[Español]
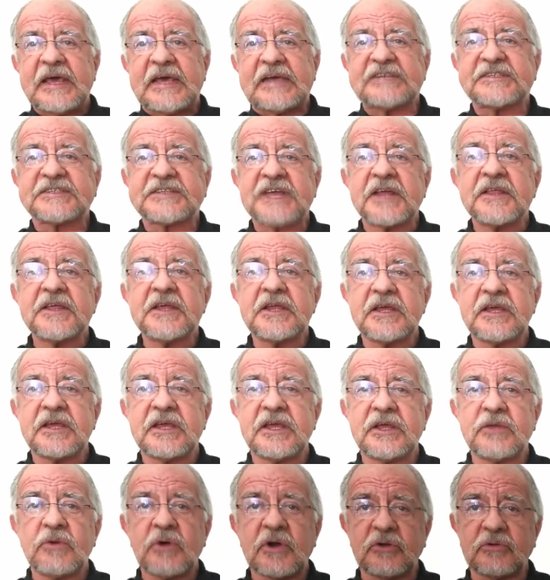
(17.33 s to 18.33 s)
está
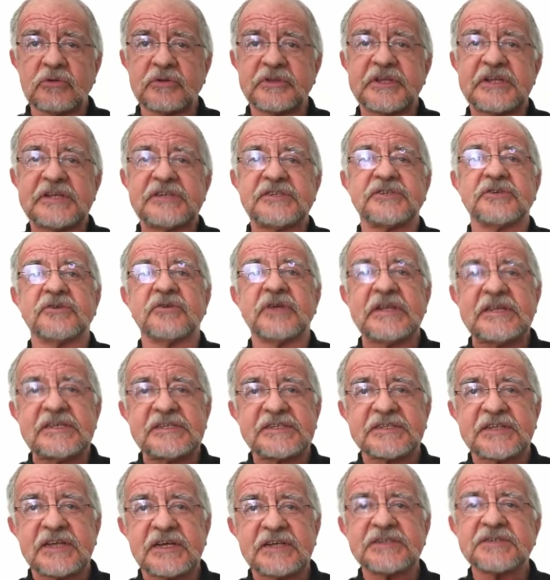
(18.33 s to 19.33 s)
dirigido a
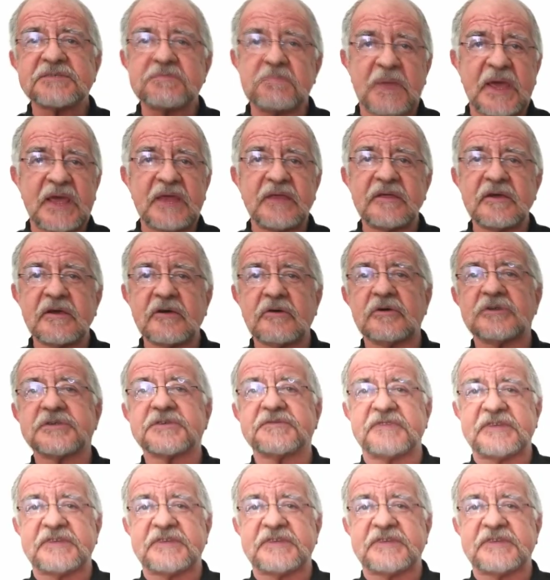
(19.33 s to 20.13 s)
nutricionistas, médicos,